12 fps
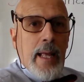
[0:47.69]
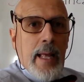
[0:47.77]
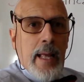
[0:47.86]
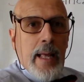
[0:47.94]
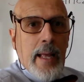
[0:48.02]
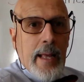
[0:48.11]

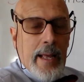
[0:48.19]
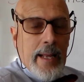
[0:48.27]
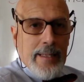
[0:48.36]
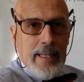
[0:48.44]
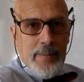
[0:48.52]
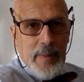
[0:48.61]
e,
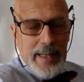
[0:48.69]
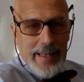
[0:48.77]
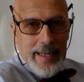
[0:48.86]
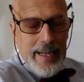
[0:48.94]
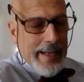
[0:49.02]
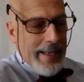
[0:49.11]
e si
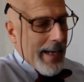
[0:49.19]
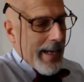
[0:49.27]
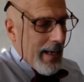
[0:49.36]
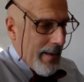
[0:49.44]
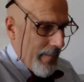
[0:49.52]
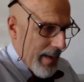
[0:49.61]
aspetta a
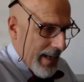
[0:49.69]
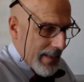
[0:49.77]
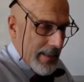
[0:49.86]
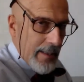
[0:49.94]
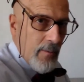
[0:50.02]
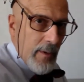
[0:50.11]
caricare le
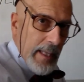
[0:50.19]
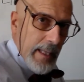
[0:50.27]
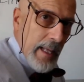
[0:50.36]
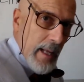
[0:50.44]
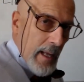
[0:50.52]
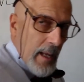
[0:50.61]
immagini.
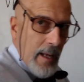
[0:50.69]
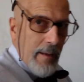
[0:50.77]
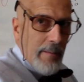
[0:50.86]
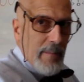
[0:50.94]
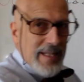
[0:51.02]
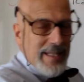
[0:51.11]
Quindi
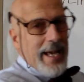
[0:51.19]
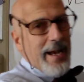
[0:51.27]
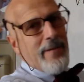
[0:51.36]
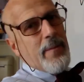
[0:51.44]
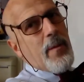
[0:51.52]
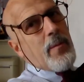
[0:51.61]
mi
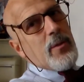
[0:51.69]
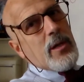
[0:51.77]
serve